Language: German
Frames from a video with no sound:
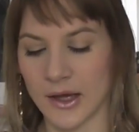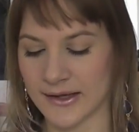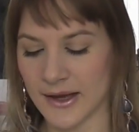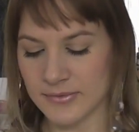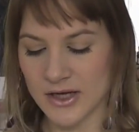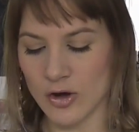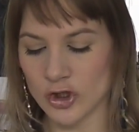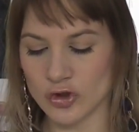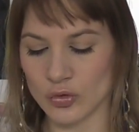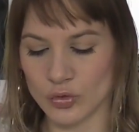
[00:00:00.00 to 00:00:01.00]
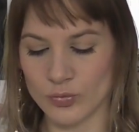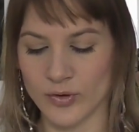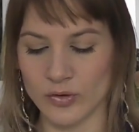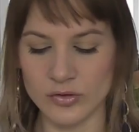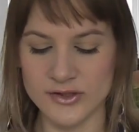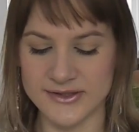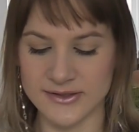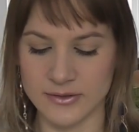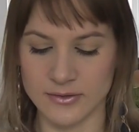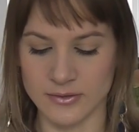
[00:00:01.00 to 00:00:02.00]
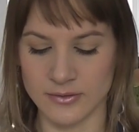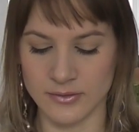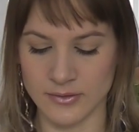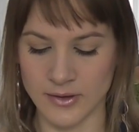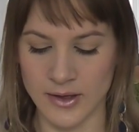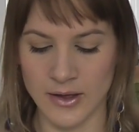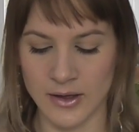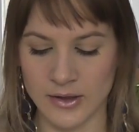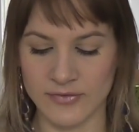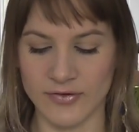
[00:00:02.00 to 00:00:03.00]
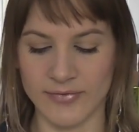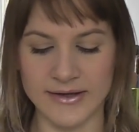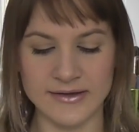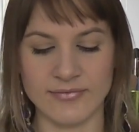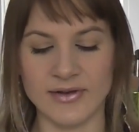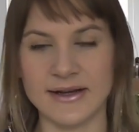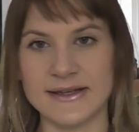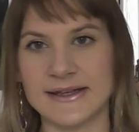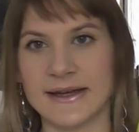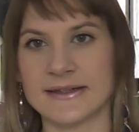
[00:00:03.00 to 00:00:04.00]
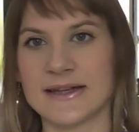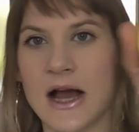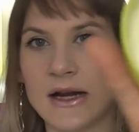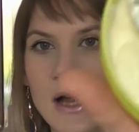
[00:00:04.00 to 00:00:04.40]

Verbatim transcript: Ich habe die auch schon gut benutzt. Ich verwende die wirklich jeden Tag